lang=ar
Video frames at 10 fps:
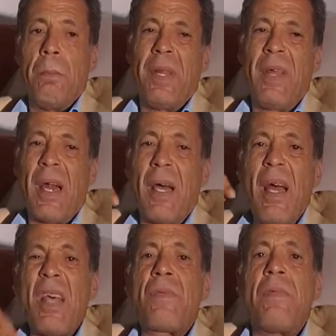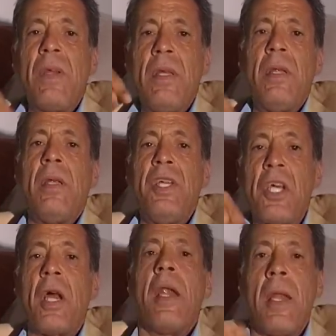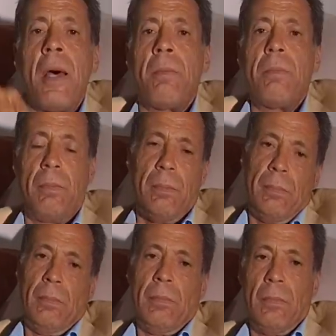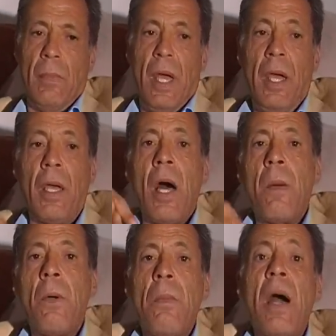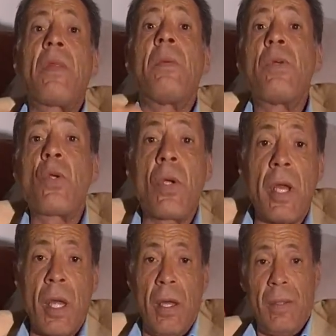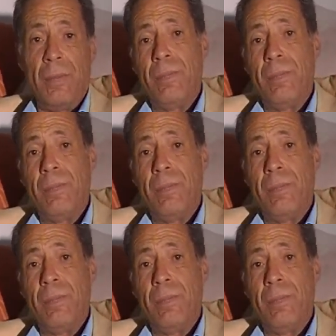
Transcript: بالدرك الأسفل لجهنم عقابهم أكثر من السراق